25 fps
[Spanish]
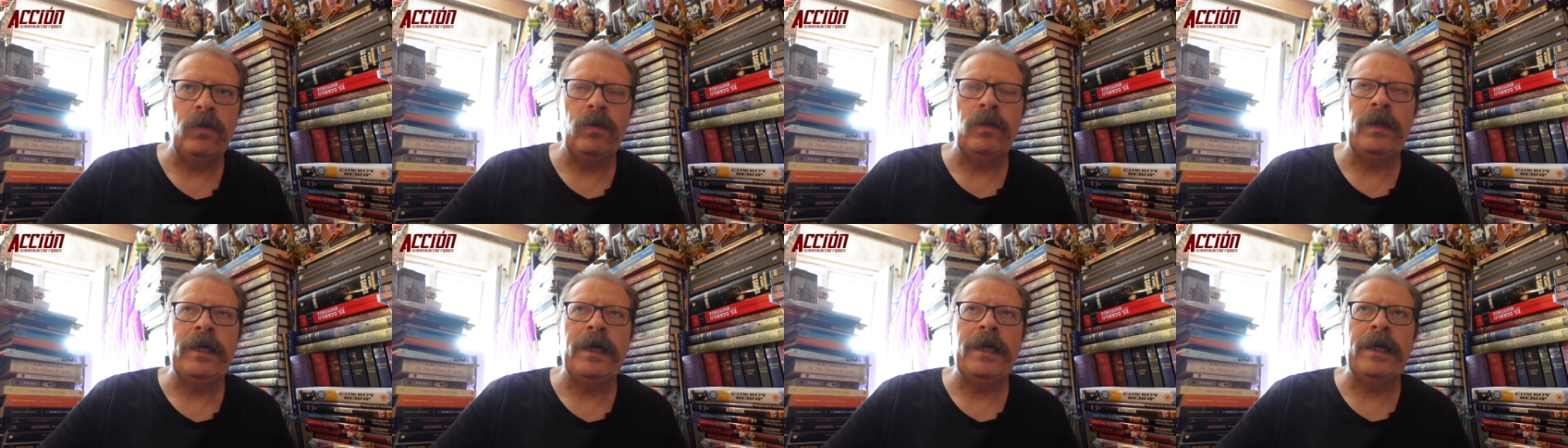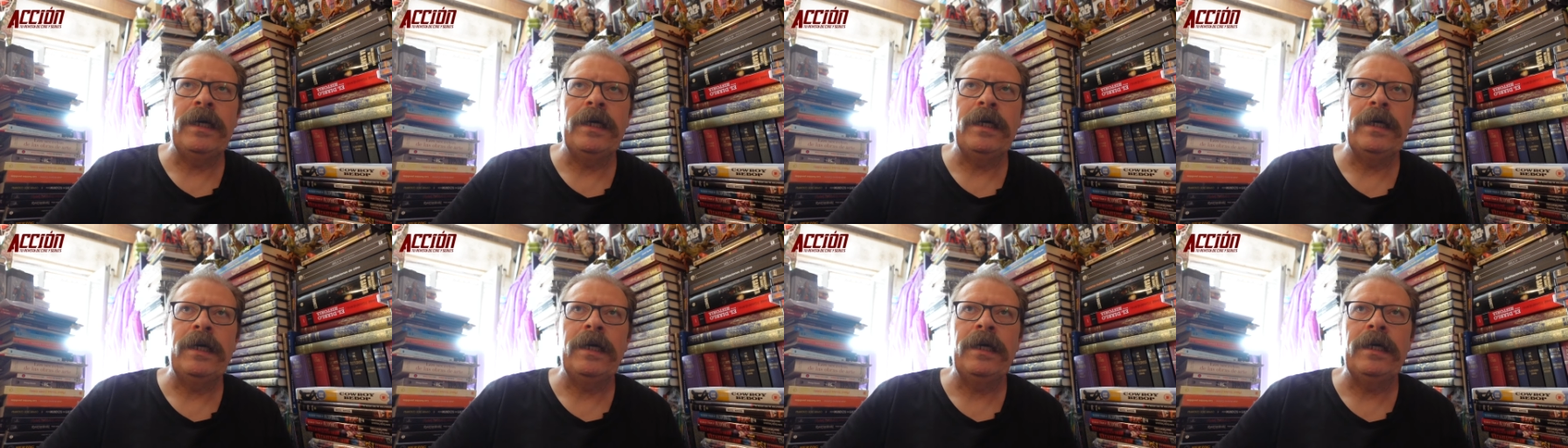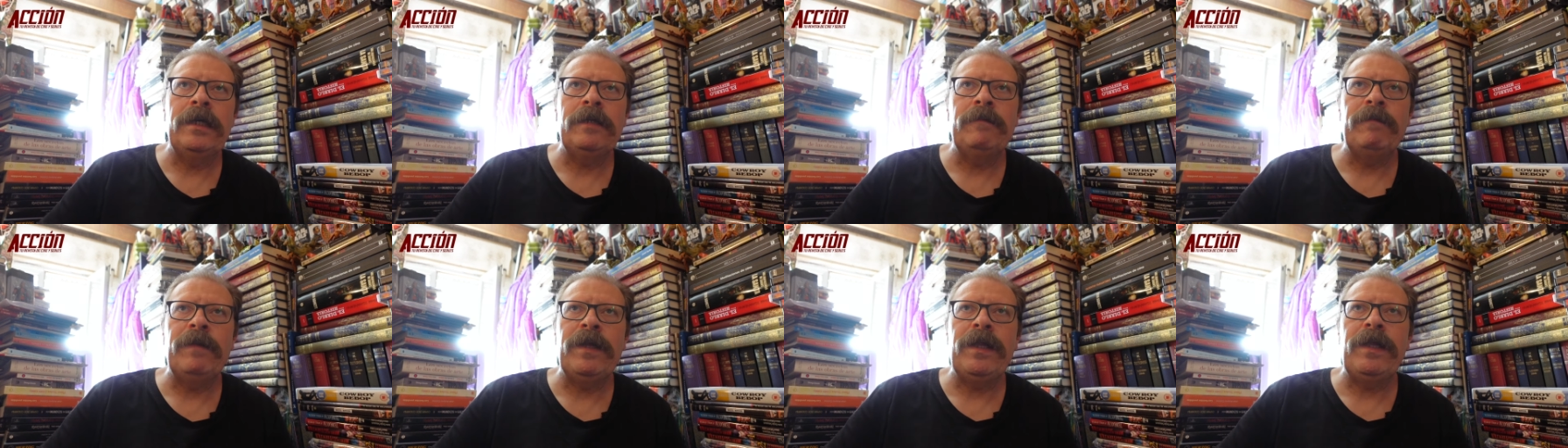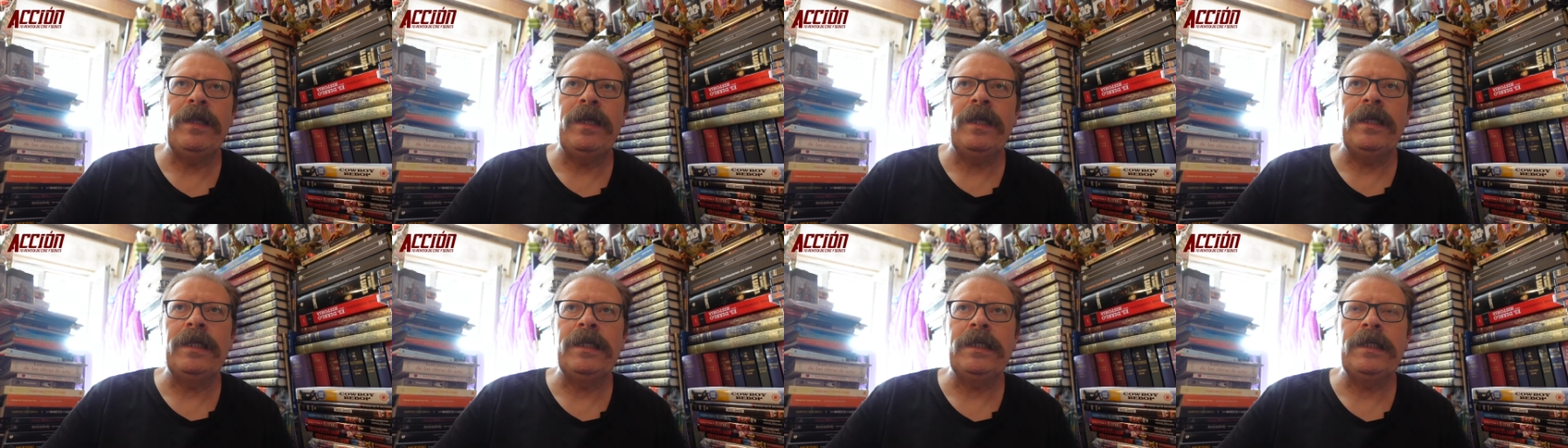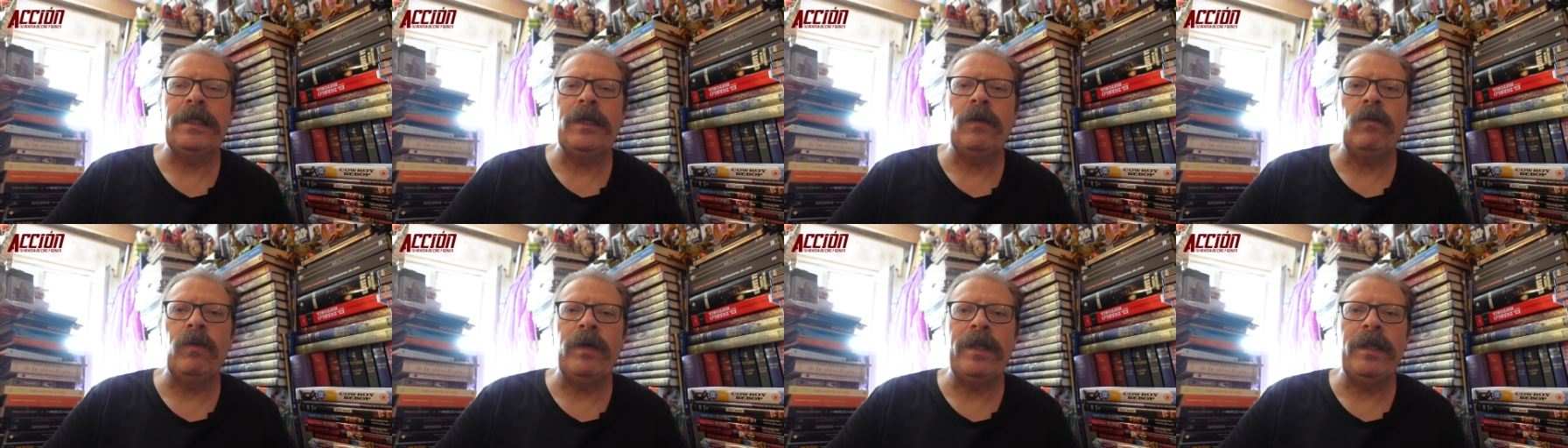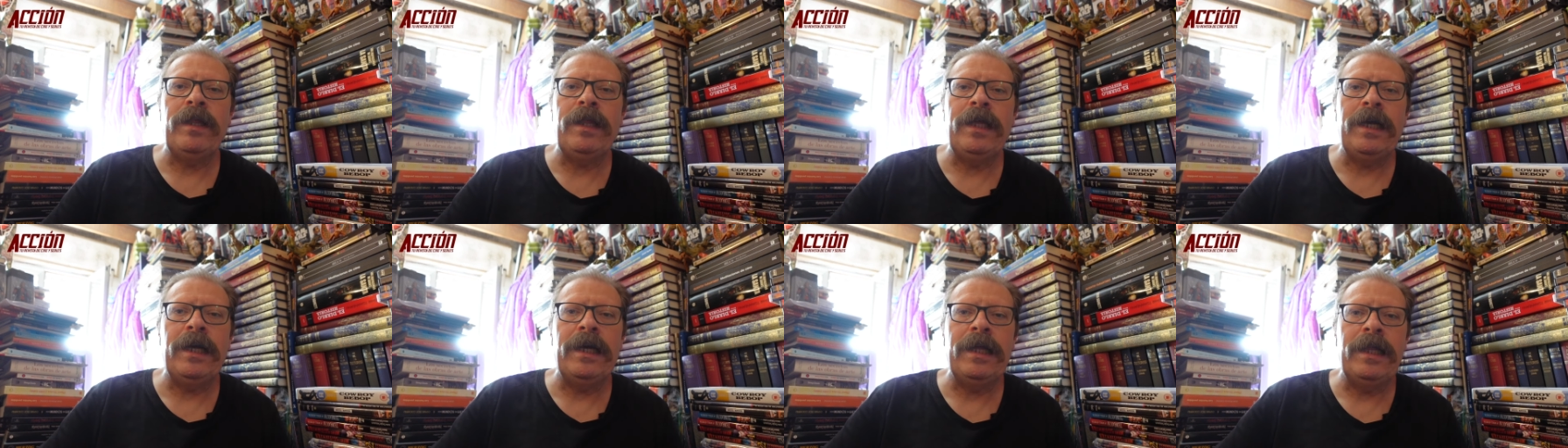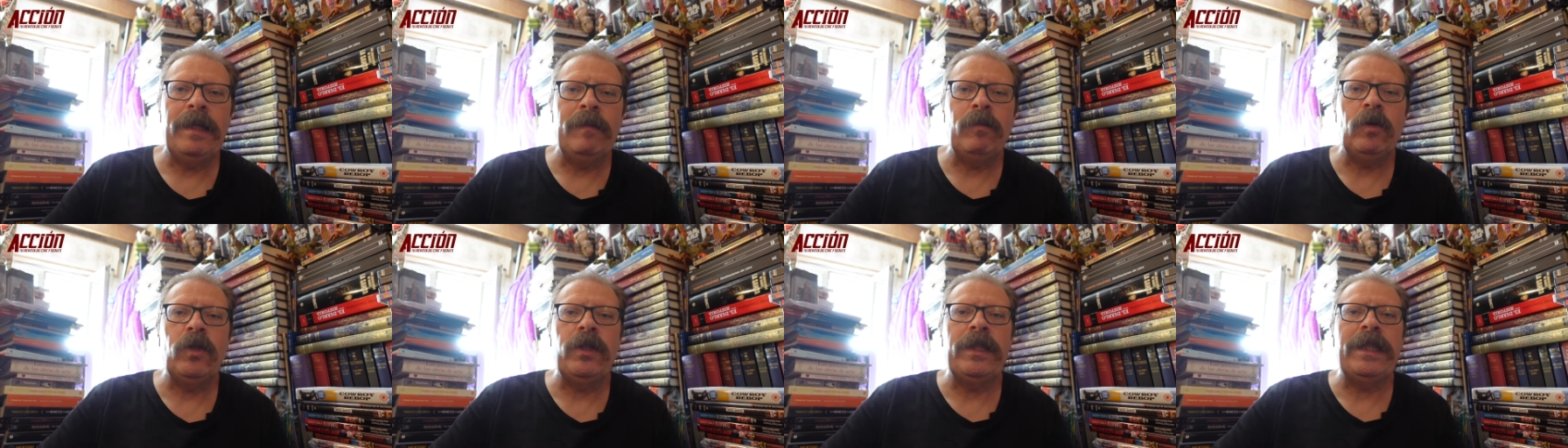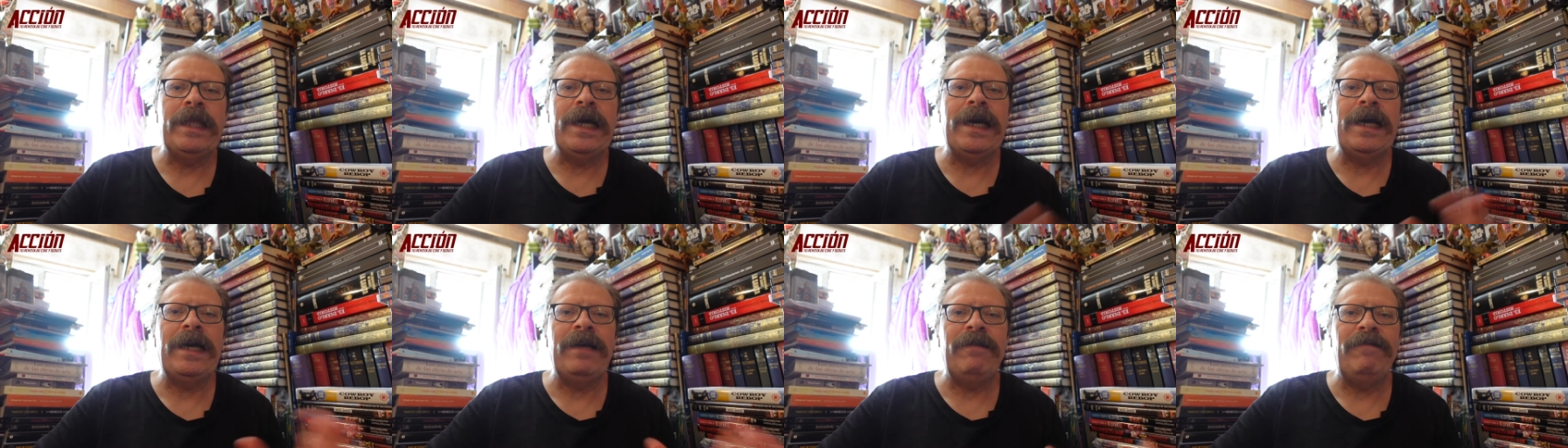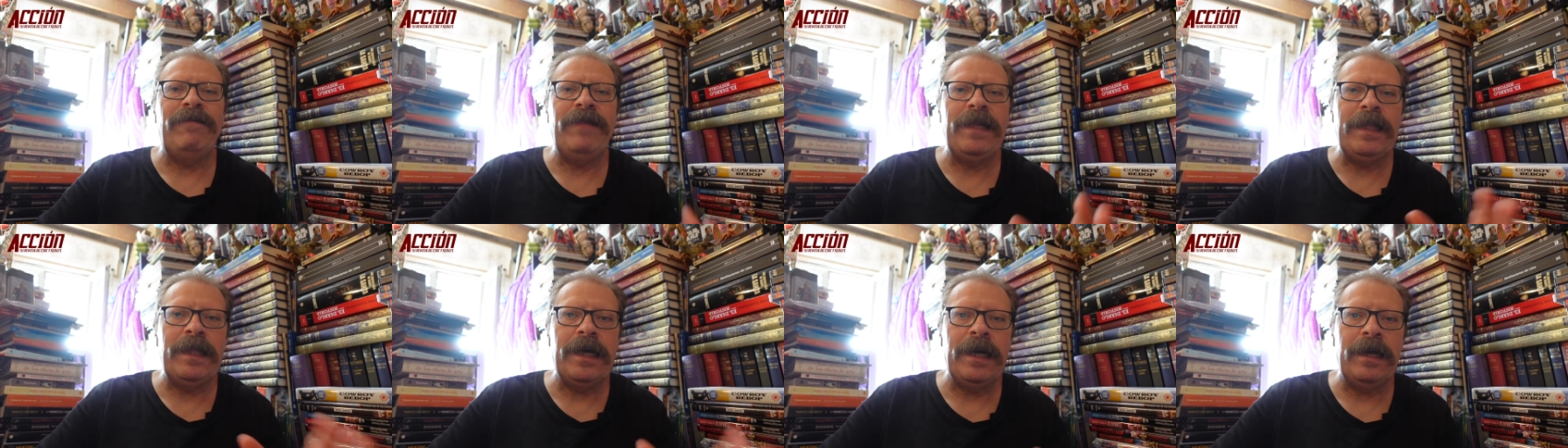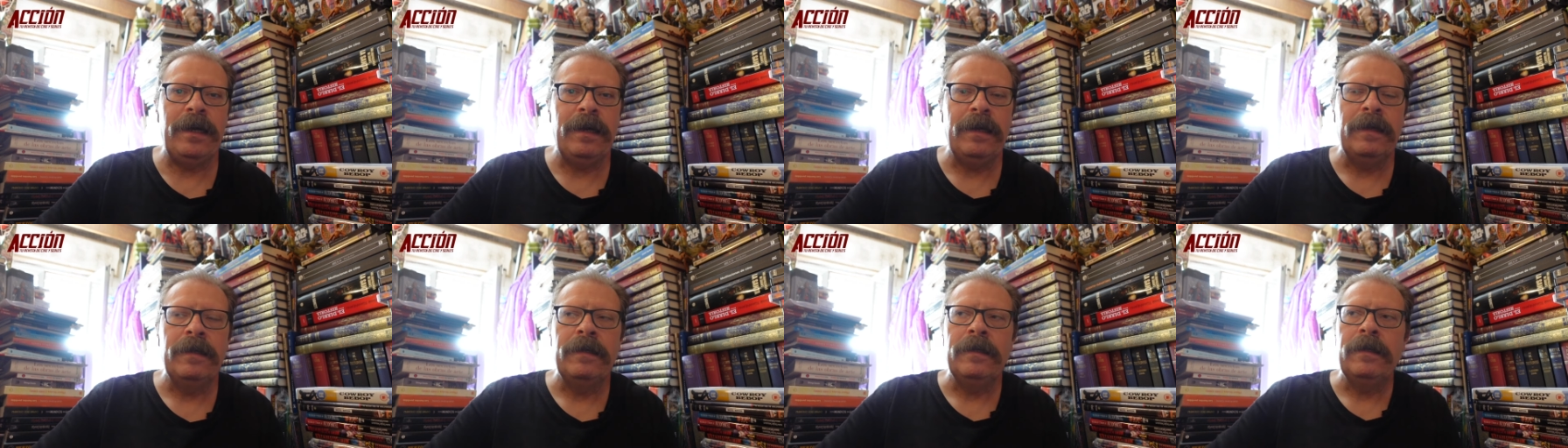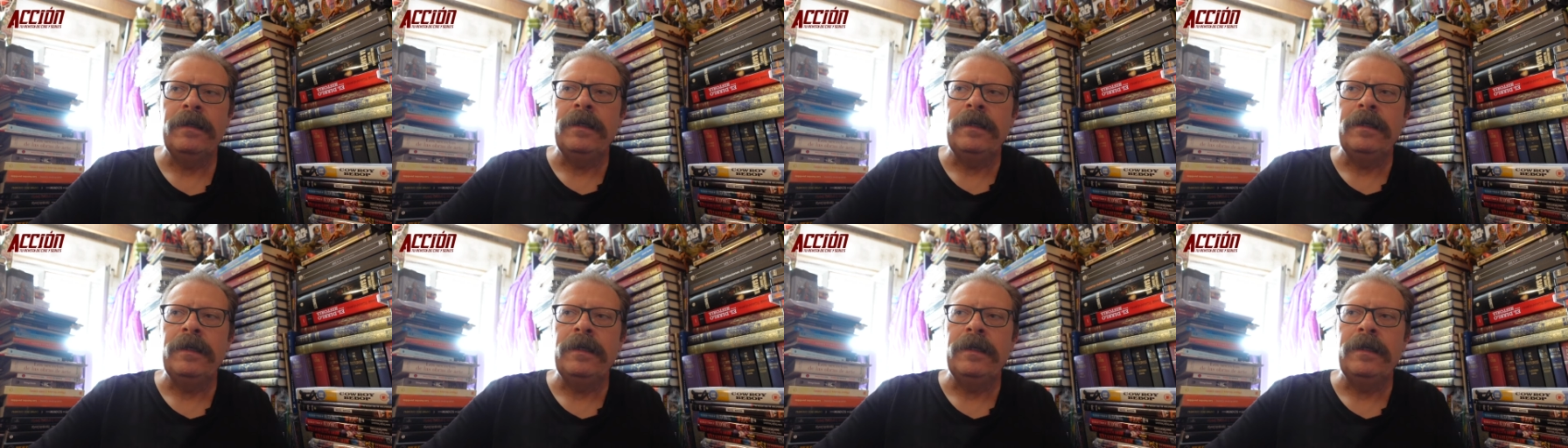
una especie de secuencia de montaje final